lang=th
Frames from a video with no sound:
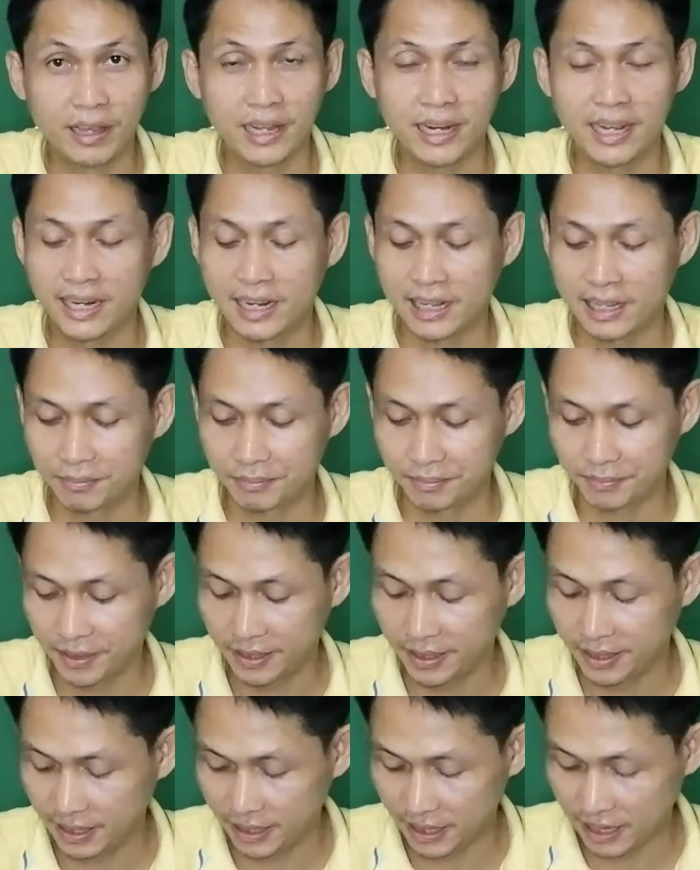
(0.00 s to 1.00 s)
ได้นะครับ
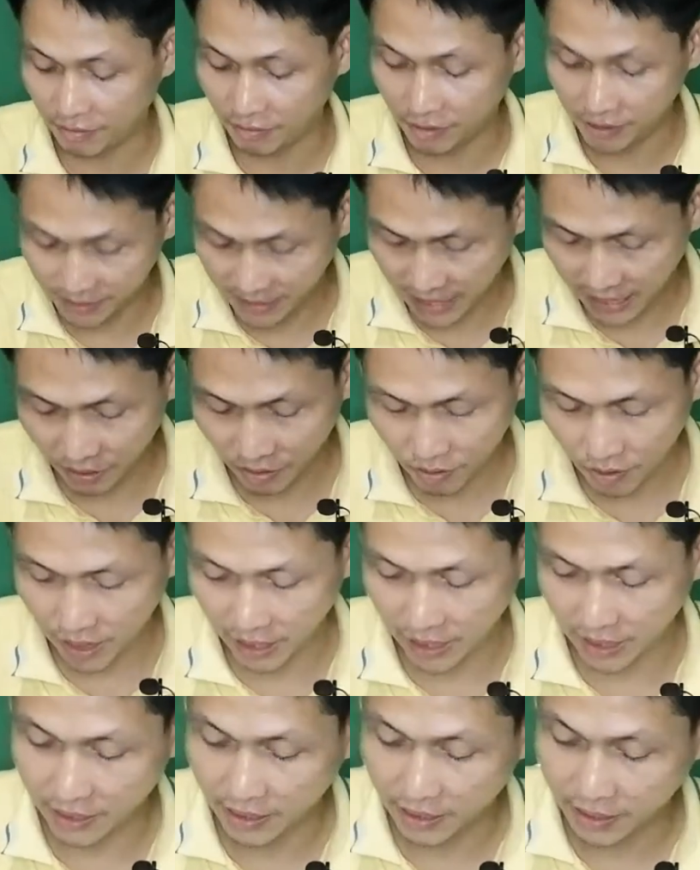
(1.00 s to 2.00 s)
เขียนไว้ซ้ายขวา
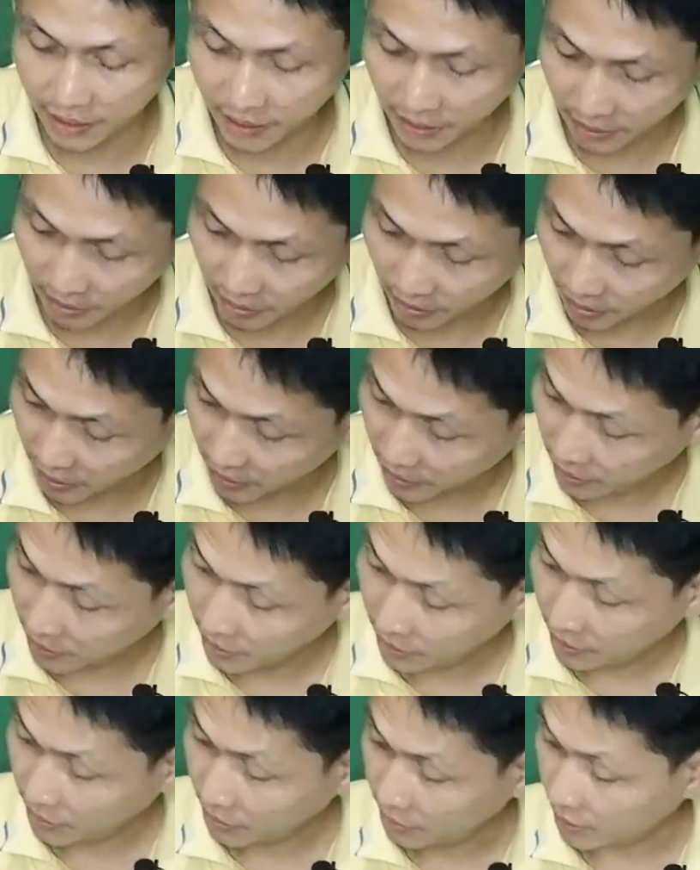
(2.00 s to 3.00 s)
ก็
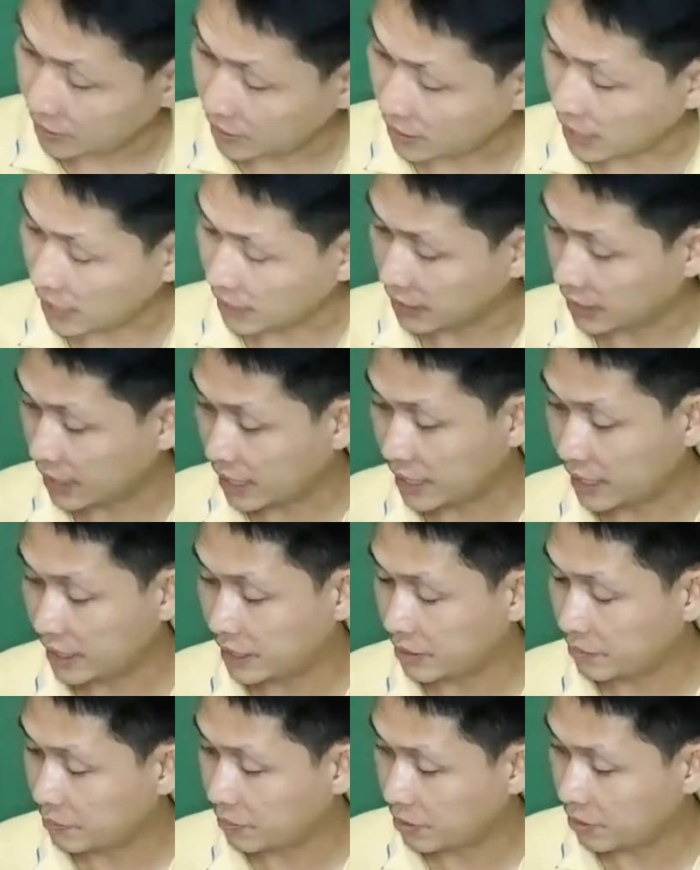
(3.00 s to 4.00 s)
วิธีการง่าย ๆนะครั
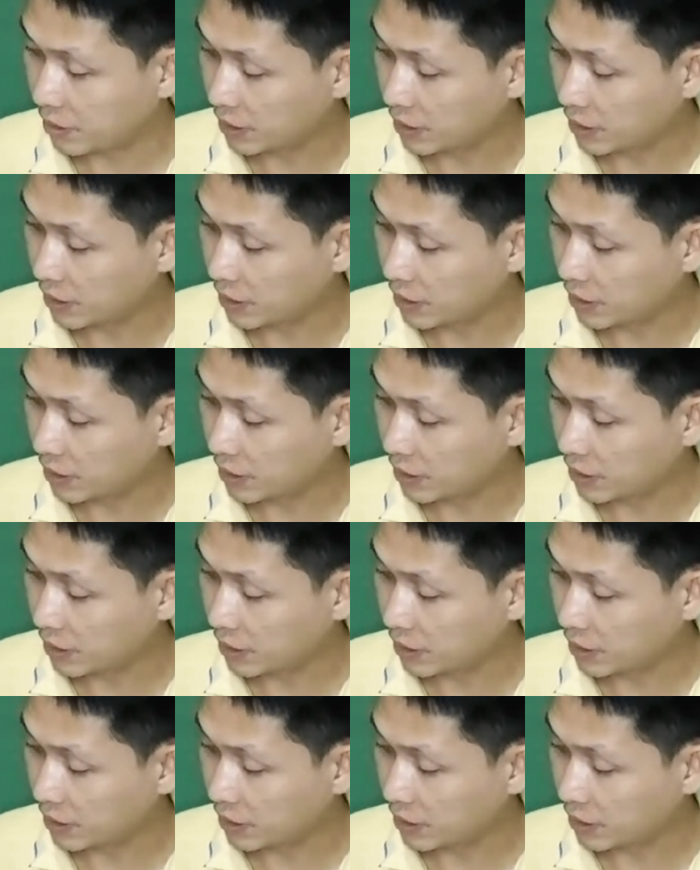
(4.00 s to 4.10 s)
บก็